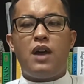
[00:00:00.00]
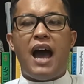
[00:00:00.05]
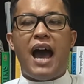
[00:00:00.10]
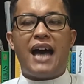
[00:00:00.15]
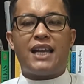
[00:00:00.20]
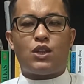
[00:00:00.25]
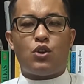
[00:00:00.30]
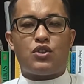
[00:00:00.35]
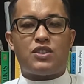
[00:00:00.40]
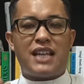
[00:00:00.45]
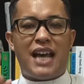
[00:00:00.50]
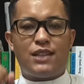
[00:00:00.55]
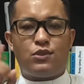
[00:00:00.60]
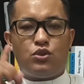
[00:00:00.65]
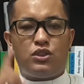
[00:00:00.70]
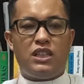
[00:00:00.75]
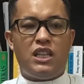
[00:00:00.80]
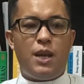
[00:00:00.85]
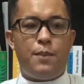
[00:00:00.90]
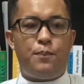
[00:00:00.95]
atau satu
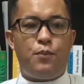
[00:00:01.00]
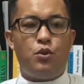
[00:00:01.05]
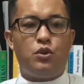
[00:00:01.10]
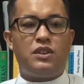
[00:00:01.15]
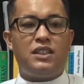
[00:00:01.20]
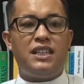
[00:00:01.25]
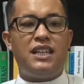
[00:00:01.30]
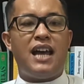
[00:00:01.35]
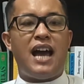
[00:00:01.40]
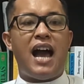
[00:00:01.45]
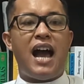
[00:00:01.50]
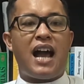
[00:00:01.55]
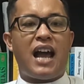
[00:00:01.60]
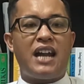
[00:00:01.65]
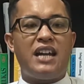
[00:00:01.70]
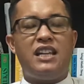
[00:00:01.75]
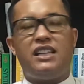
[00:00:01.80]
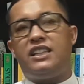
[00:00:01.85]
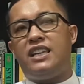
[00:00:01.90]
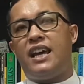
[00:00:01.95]
titik pun tidak akan
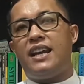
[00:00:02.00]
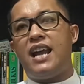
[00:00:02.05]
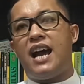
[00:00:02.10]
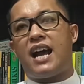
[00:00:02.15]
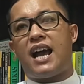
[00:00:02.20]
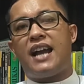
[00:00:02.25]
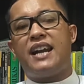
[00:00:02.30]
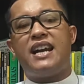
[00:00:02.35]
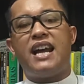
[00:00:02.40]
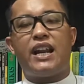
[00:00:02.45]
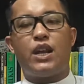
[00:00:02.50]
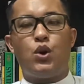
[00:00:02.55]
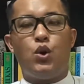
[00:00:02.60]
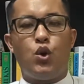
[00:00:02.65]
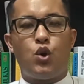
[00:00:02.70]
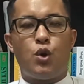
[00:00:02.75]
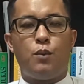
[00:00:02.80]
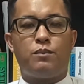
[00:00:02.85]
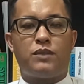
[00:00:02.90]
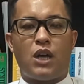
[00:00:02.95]
ditiadakan dari
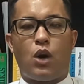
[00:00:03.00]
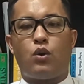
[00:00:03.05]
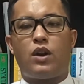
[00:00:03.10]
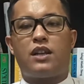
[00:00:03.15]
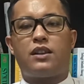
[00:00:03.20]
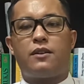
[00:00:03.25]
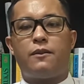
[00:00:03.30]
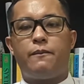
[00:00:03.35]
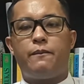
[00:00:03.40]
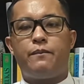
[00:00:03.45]
hukum Taurat.